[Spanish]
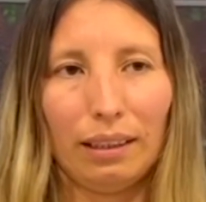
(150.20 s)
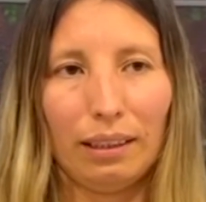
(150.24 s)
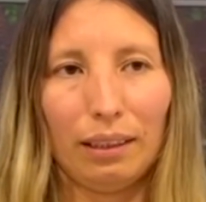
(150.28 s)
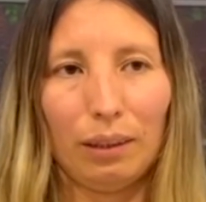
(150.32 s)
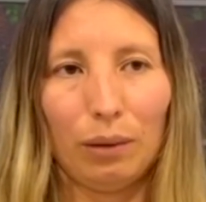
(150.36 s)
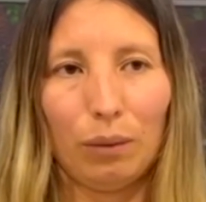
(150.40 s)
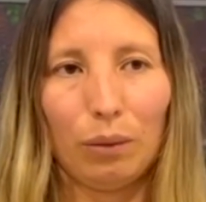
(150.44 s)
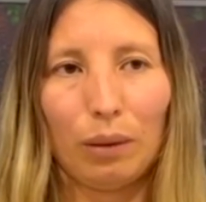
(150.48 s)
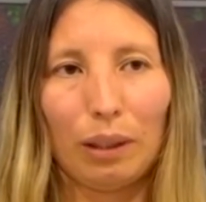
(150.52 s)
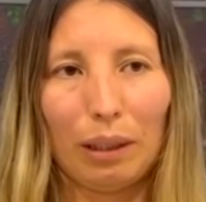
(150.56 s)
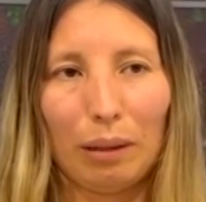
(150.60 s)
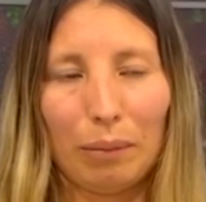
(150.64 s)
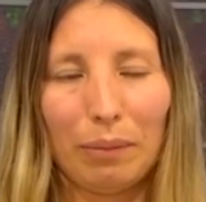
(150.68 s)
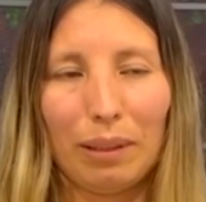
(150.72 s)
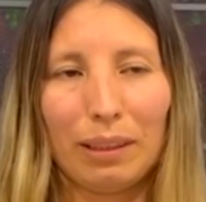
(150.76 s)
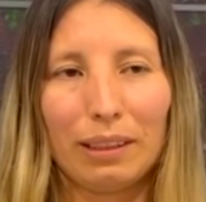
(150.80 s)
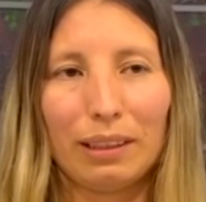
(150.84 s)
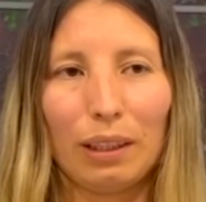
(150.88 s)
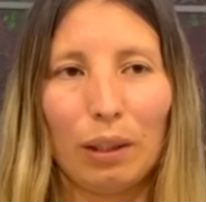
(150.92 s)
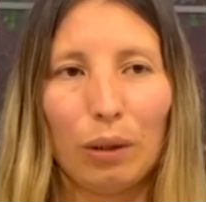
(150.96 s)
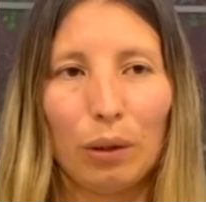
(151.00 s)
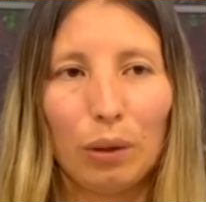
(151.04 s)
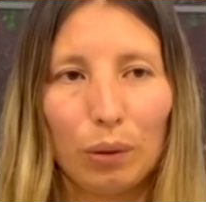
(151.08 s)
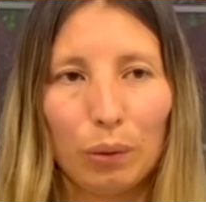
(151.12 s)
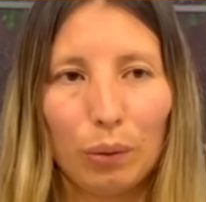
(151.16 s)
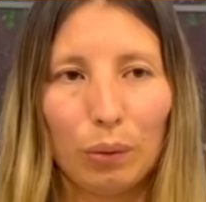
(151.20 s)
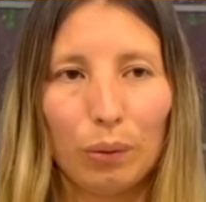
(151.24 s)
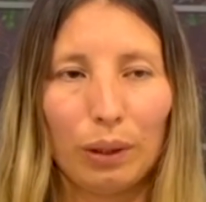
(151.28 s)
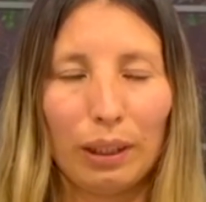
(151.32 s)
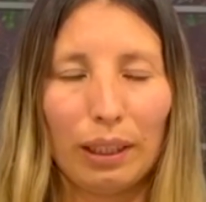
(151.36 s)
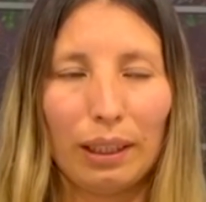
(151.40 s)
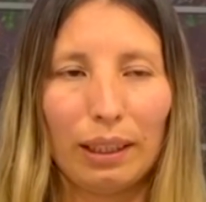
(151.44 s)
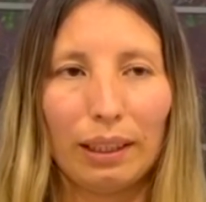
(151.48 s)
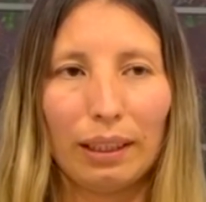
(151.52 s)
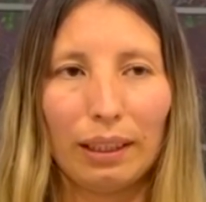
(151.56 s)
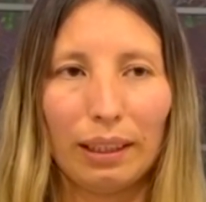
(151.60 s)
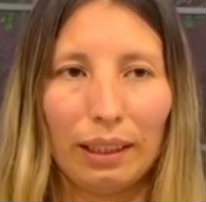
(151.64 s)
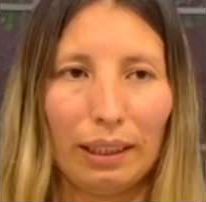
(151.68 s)
nunca más a
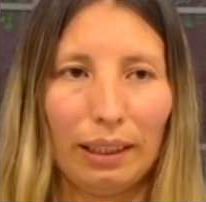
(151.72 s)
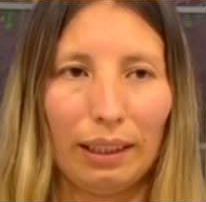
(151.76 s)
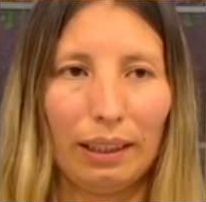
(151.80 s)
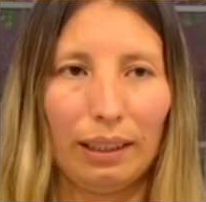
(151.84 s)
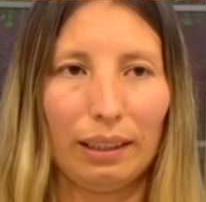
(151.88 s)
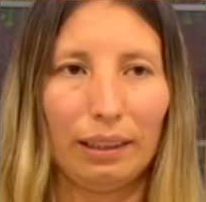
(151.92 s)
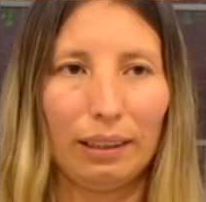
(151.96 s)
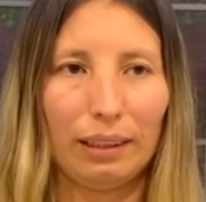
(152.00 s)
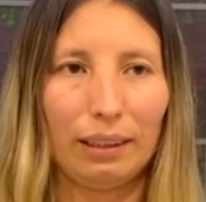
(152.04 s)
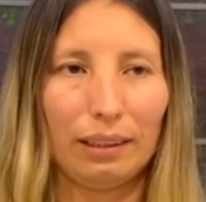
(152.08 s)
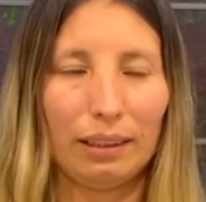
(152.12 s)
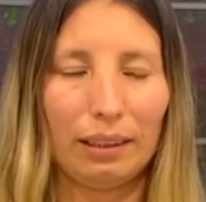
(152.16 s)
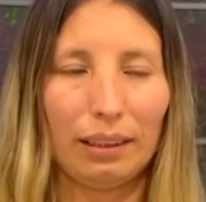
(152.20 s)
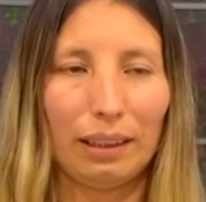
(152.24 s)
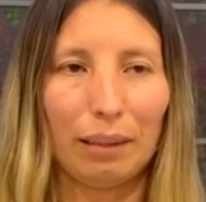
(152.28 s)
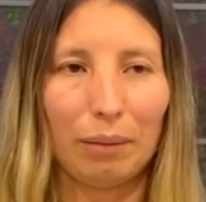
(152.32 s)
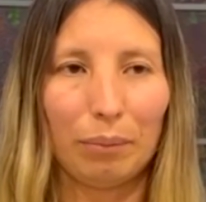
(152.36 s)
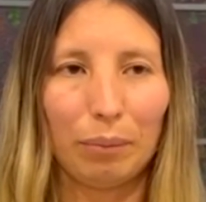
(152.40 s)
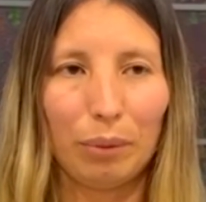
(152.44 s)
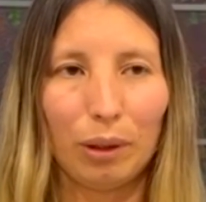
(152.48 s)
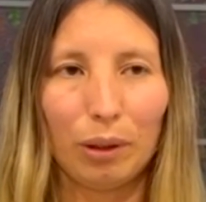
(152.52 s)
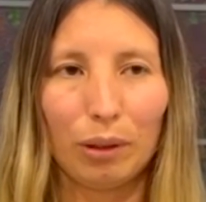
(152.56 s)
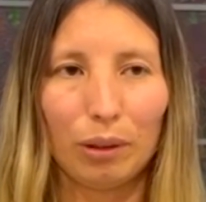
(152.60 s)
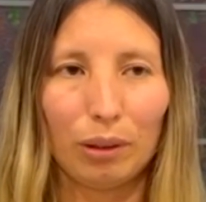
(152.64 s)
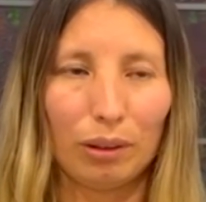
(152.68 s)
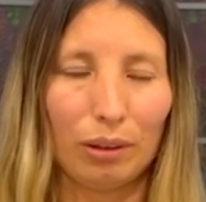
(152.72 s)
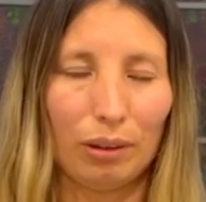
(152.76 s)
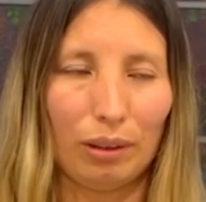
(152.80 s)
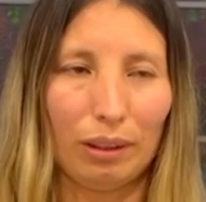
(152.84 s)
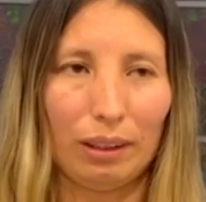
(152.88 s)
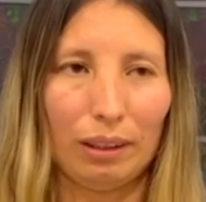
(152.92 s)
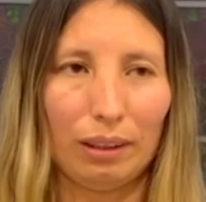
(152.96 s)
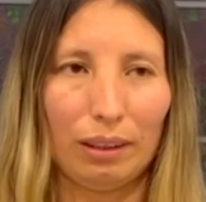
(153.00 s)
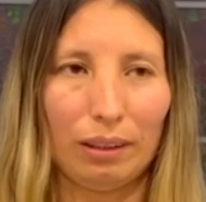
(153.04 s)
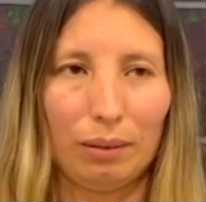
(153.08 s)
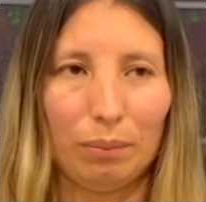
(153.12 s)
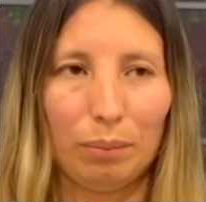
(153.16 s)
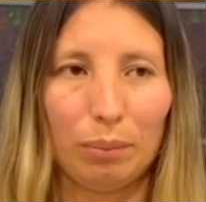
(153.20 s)
oscura, eh, cambió,
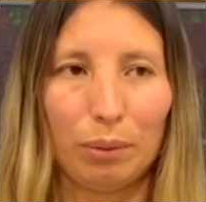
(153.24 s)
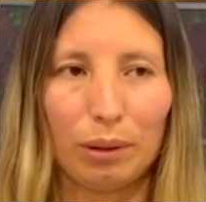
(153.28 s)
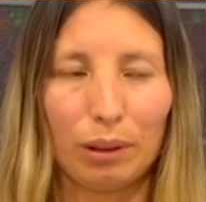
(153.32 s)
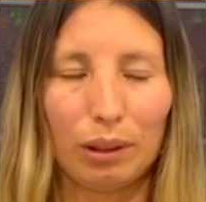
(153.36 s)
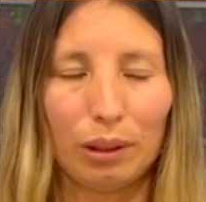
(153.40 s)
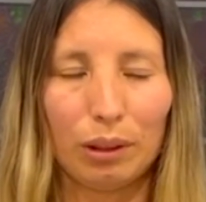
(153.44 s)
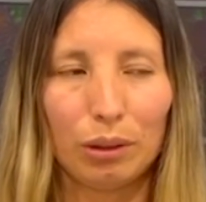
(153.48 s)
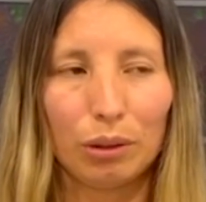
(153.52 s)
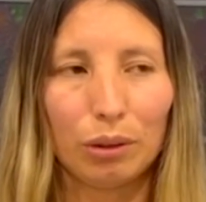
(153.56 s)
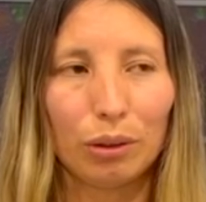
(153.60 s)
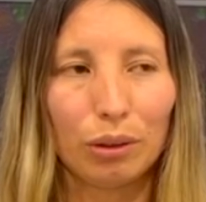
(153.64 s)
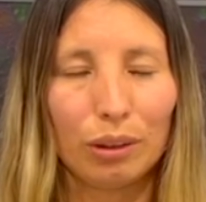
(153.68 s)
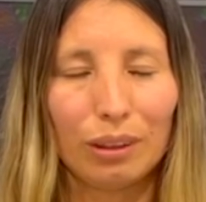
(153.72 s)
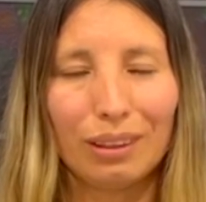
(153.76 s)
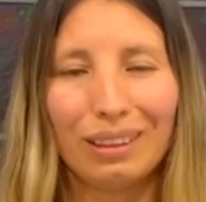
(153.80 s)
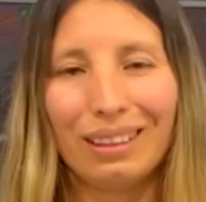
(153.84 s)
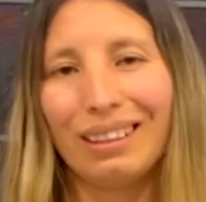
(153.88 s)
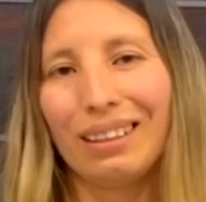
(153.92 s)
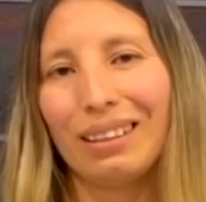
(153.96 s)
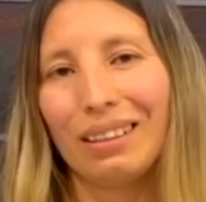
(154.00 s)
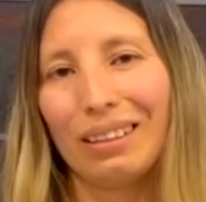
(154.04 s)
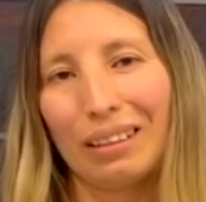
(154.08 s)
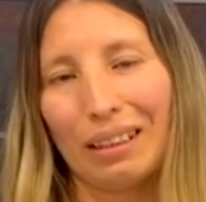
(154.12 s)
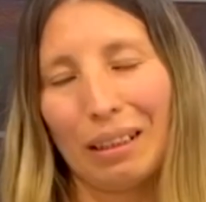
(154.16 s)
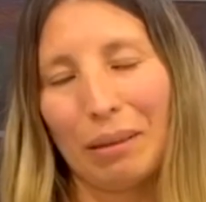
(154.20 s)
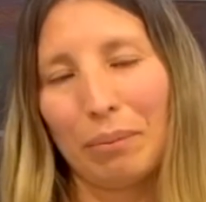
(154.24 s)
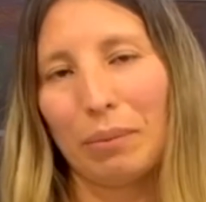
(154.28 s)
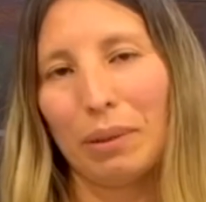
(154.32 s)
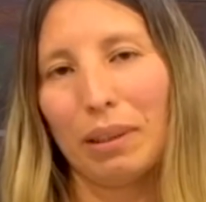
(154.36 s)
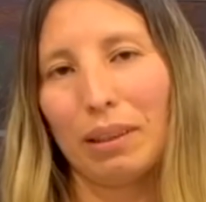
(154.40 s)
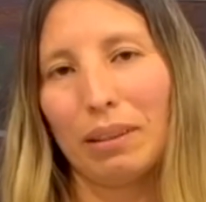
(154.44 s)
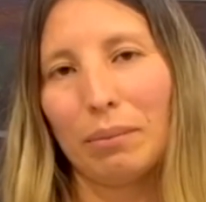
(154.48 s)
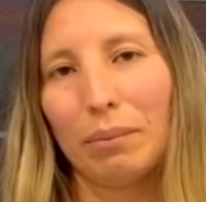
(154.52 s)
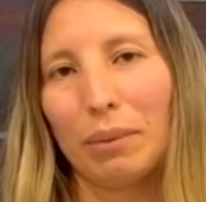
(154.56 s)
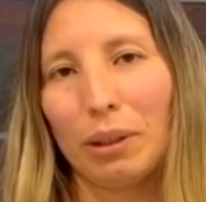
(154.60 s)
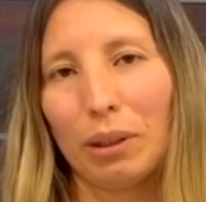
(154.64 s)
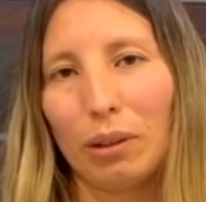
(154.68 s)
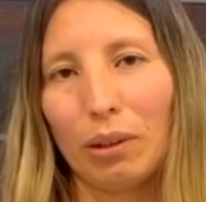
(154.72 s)
eh, porque yo di
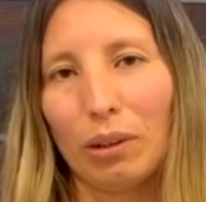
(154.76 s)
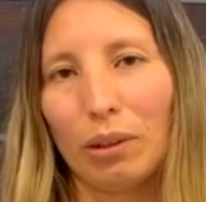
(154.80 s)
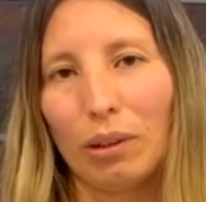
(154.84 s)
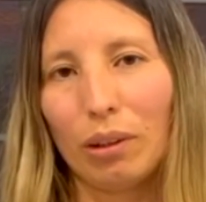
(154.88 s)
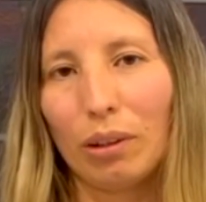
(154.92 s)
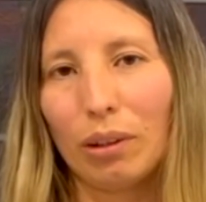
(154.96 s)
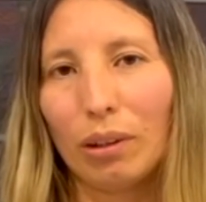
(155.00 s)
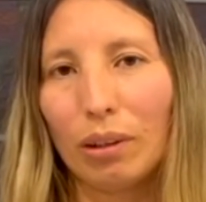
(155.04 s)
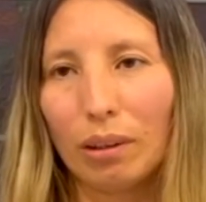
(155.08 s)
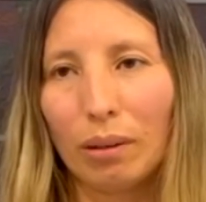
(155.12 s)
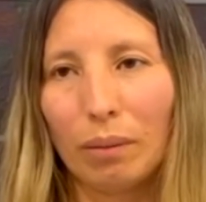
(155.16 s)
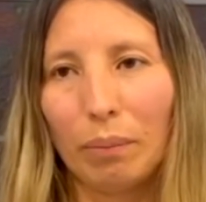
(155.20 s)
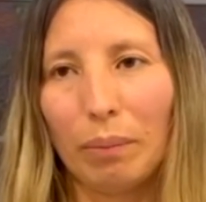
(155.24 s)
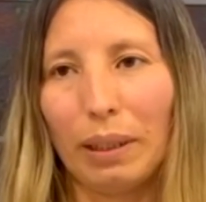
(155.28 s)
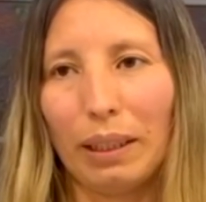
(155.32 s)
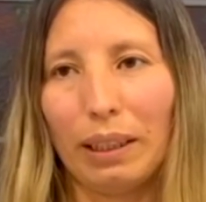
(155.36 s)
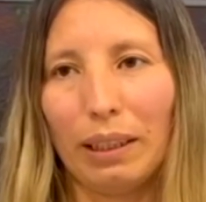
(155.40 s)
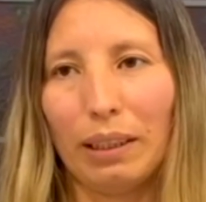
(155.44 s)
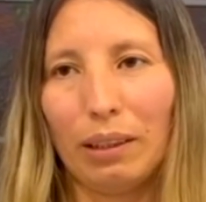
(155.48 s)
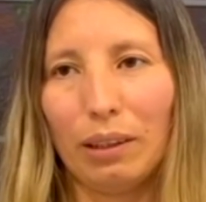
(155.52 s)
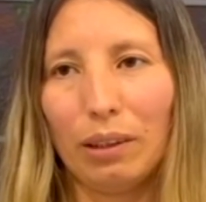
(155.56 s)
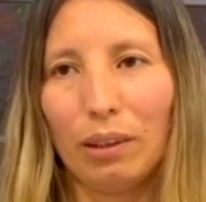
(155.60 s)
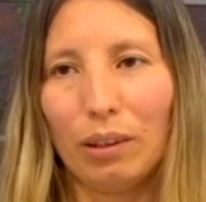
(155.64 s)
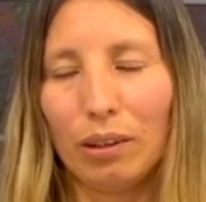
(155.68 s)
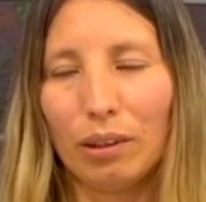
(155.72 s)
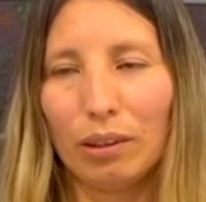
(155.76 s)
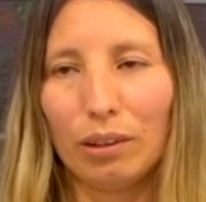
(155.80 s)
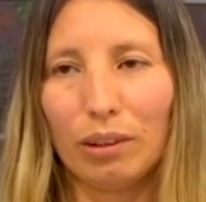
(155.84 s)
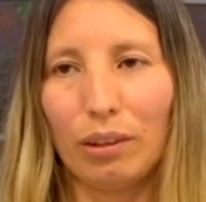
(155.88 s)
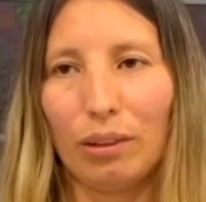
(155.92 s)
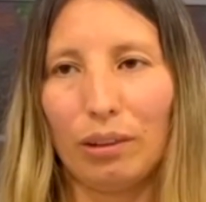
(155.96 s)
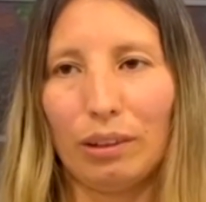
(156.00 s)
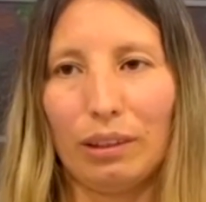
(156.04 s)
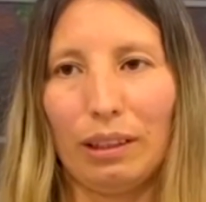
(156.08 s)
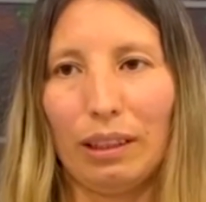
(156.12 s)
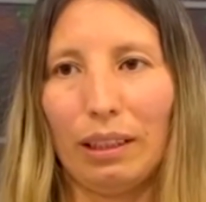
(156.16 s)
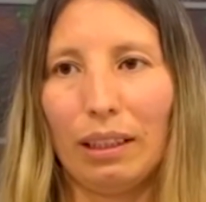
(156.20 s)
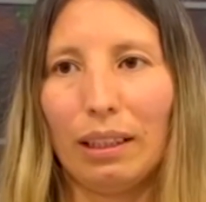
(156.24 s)
también mi todo para Dios,
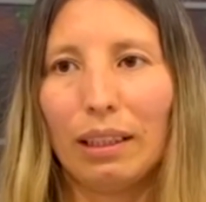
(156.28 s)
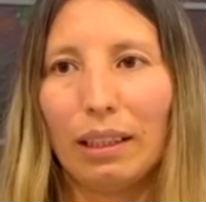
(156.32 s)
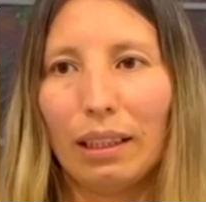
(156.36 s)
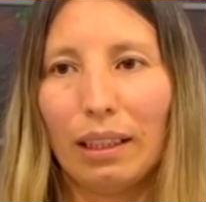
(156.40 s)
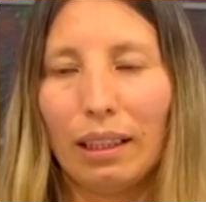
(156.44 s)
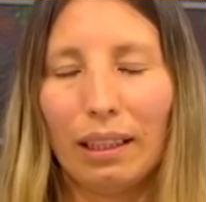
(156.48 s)
o sea,